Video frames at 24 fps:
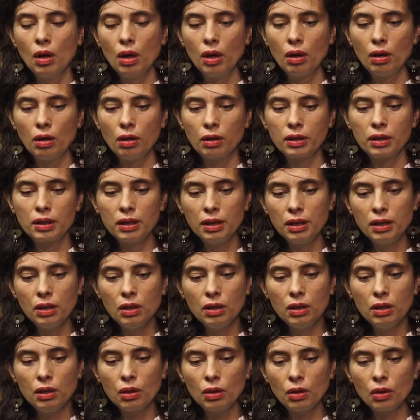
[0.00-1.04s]
euh,
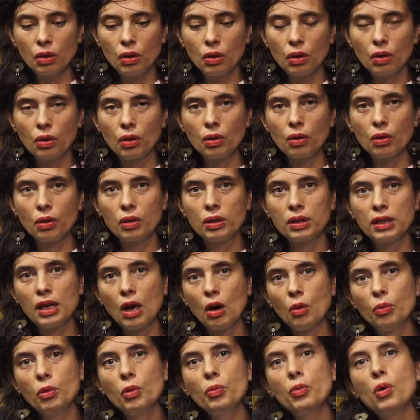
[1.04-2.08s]
qui, euh, il y
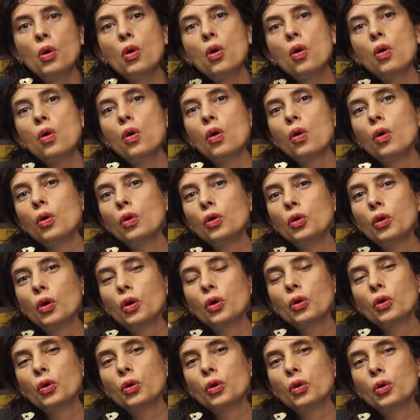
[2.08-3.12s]
a un moment,
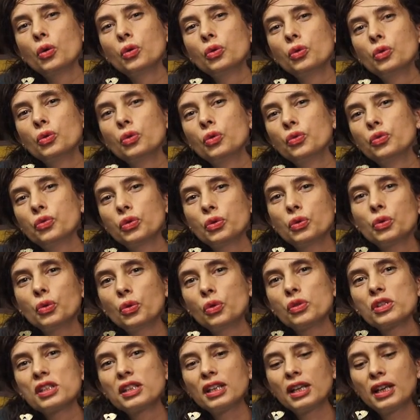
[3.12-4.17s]
lors euh, de photos
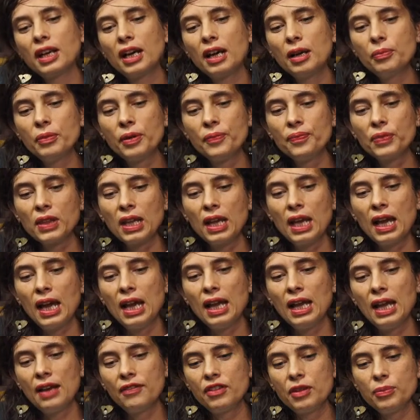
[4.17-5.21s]
Instagram,
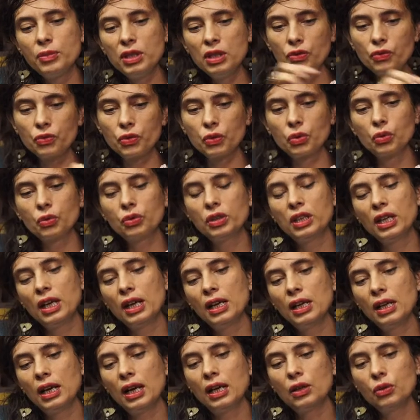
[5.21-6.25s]
elle avait mis une photo
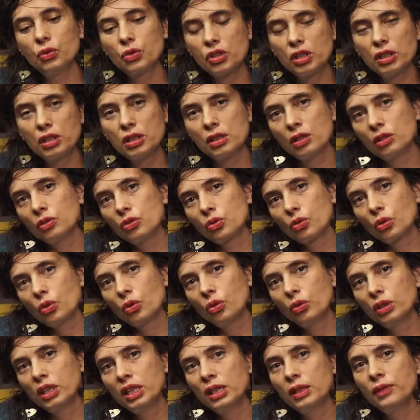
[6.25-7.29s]
d'elle allongée sur
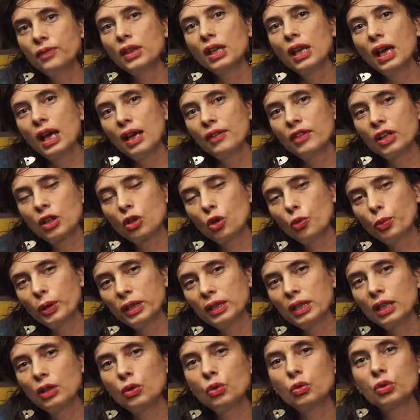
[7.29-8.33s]
un lit avec le
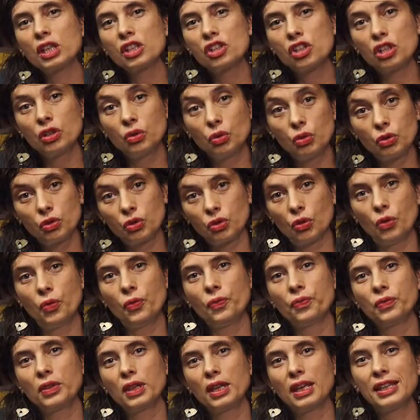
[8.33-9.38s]
pantalon taché de sang.
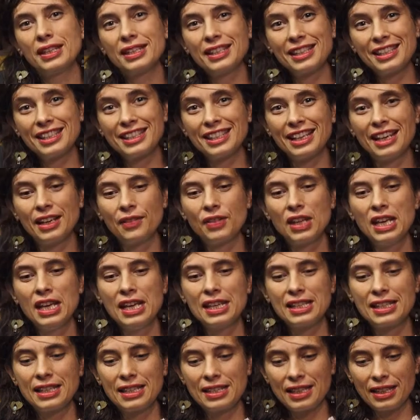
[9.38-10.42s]
Et c'est ça,
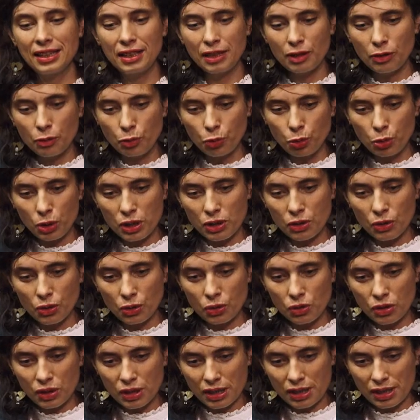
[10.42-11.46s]
c'est cette
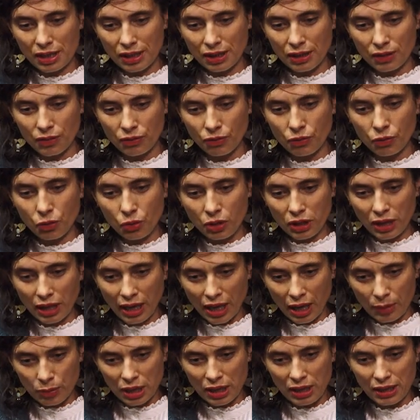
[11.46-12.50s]
puissance et cette
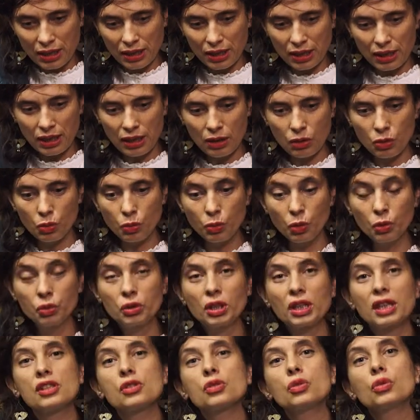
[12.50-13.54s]
vulnérabilité de
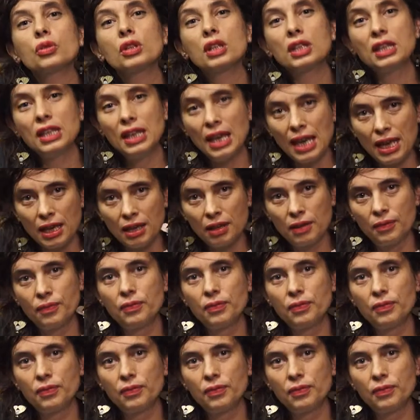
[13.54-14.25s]
montrer ce qui est.